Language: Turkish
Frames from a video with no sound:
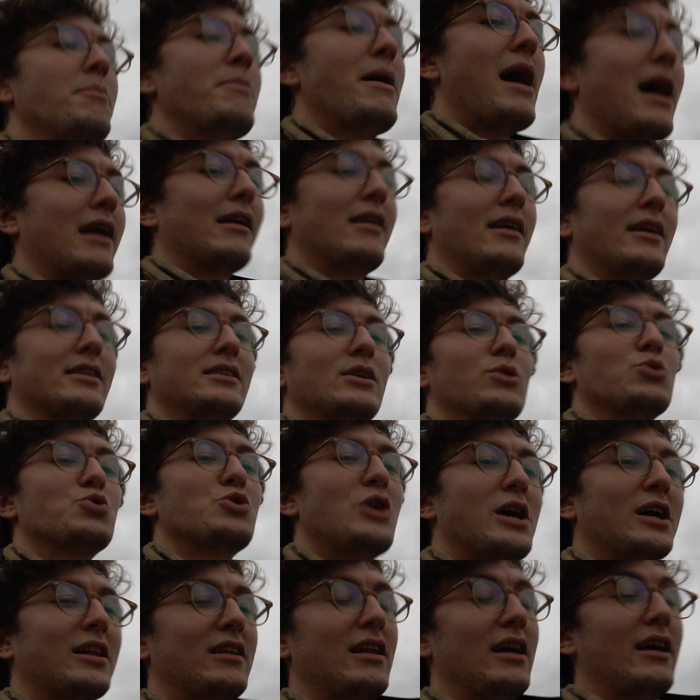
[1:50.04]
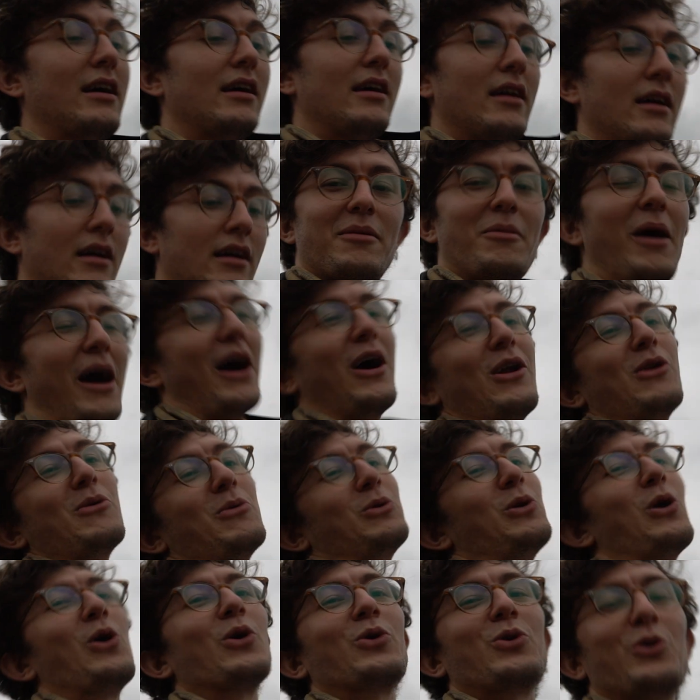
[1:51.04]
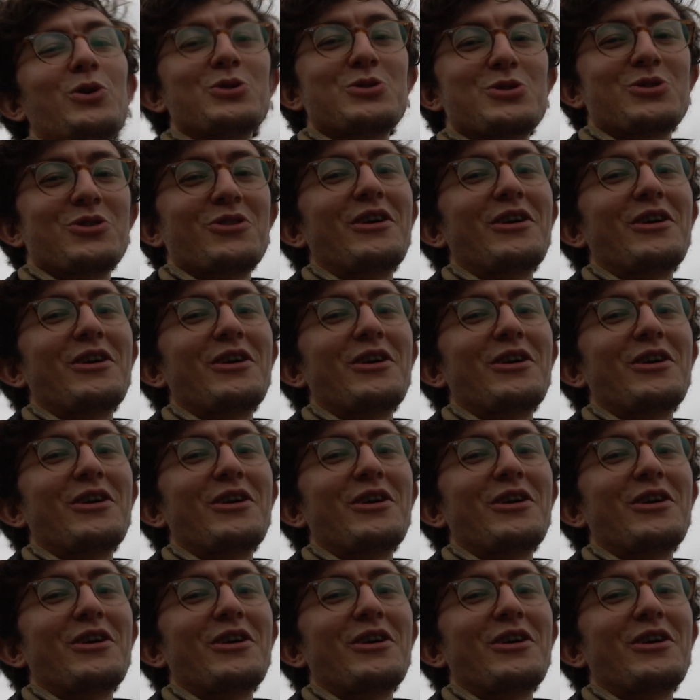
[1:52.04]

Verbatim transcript: Berlin'den de uçakla malum low cost